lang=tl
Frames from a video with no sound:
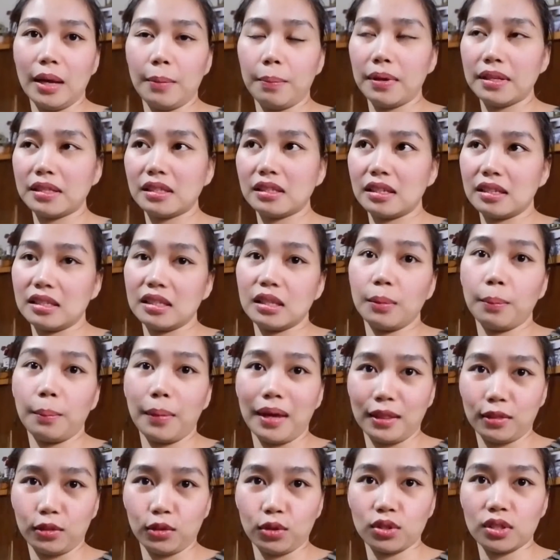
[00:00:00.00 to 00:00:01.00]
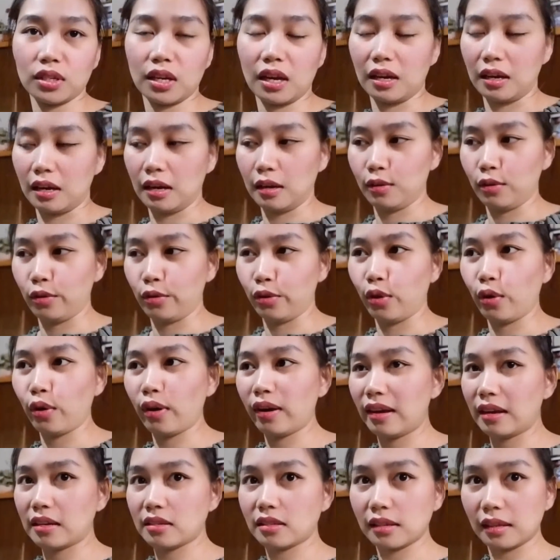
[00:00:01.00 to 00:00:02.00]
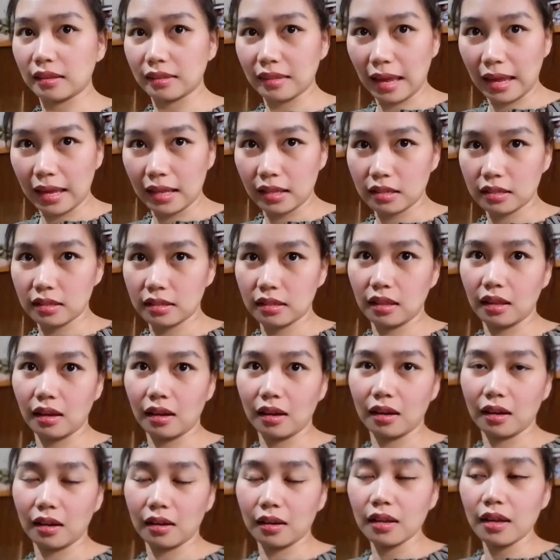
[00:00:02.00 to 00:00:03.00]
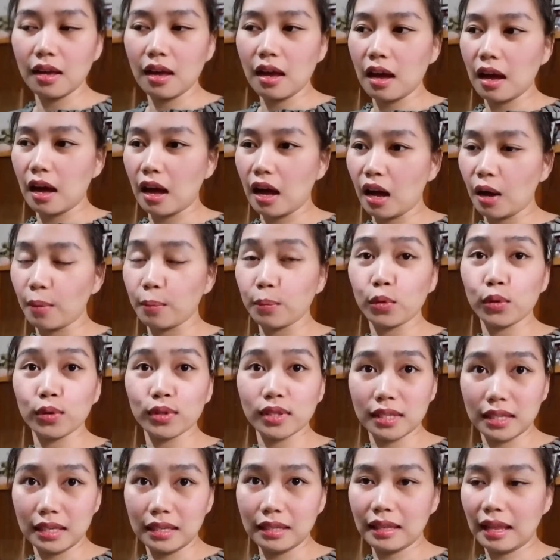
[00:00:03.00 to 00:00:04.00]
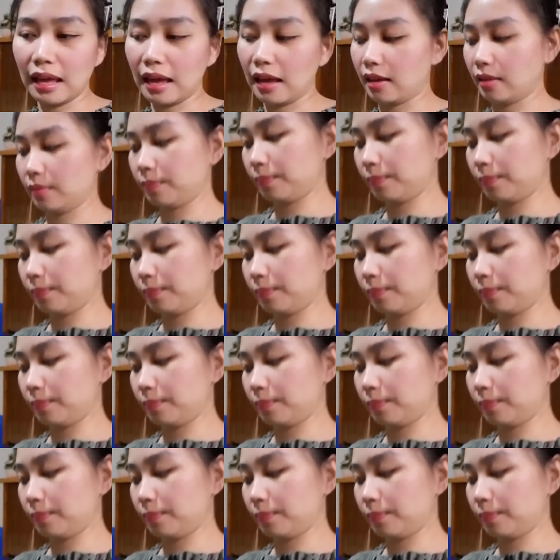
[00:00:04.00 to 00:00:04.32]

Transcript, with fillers: Dapat sa semento siya, ganun. O kaya sa tiles ng um, kusina.